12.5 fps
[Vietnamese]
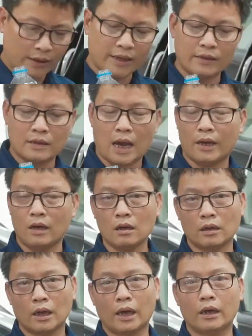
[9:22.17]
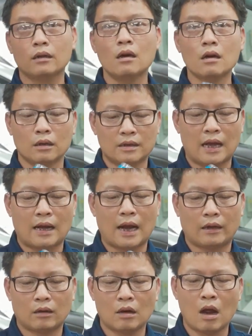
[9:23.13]
quá trình chạy á, thì cái nước ở dàn
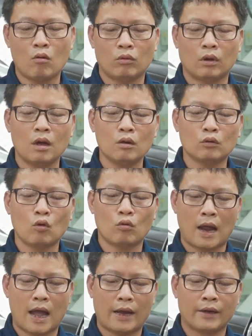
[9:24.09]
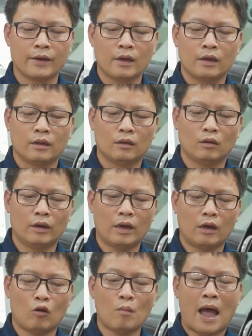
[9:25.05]
lạnh nó đọng, nó ngưng tụ lại,
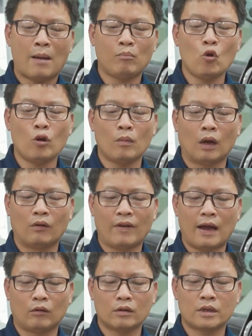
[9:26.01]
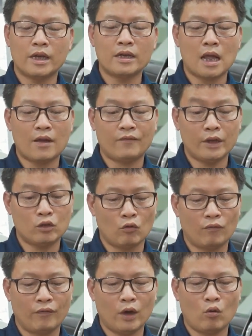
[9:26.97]
rồi nó bám bụi bẩn vào, nó sinh ra vi
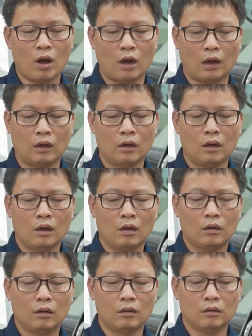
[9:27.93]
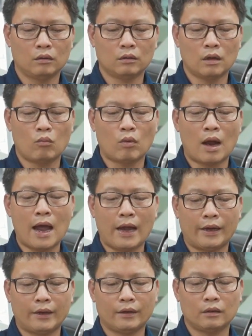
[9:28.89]
trùng vi khuẩn độc
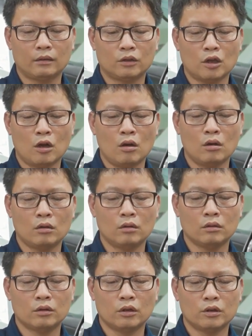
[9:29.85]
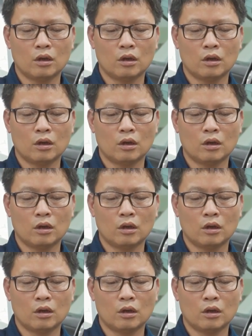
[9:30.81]
hại cho